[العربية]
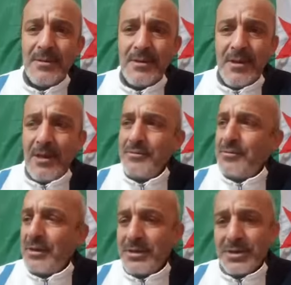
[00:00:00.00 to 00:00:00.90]
عنده
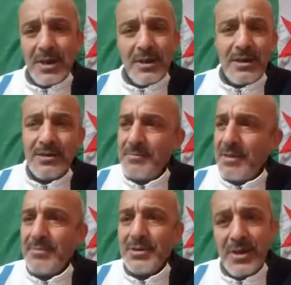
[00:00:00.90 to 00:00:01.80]
واحد الشهر خدمه
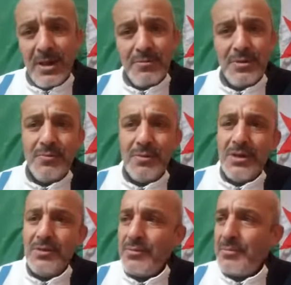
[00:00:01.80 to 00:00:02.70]
باش يعاود يولي
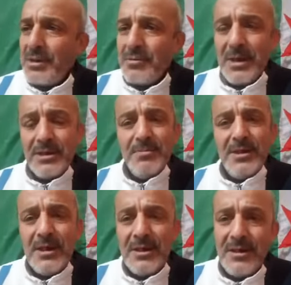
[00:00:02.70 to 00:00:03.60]
نتوما راكم حاسبينها
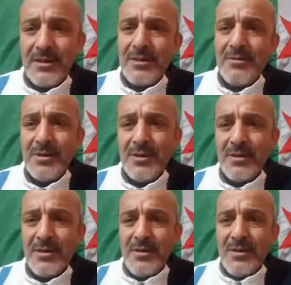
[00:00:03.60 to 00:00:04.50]
غير هكا ولا
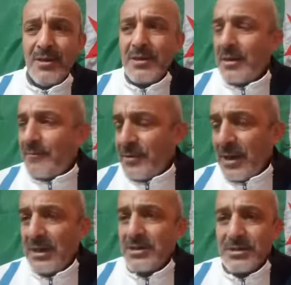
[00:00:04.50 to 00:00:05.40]
كان في
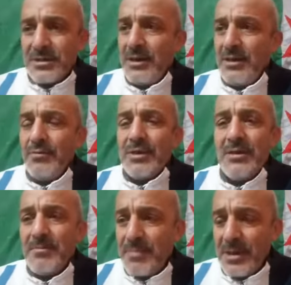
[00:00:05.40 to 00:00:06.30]
حج صحي وكان
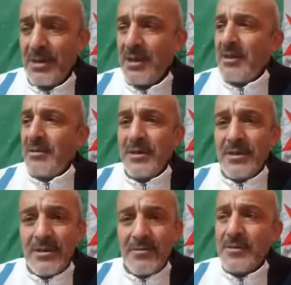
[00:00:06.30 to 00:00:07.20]
مبل
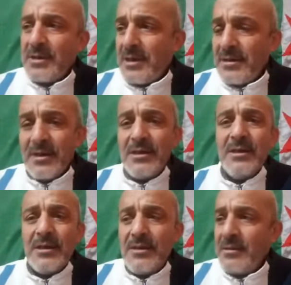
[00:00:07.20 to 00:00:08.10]
كان غي,
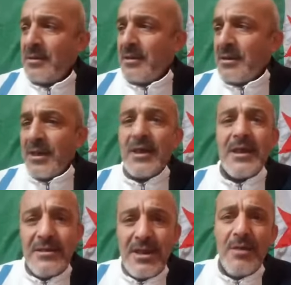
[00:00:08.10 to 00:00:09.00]
غي كان غي
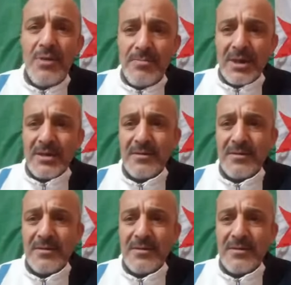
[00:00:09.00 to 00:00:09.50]
داوي برك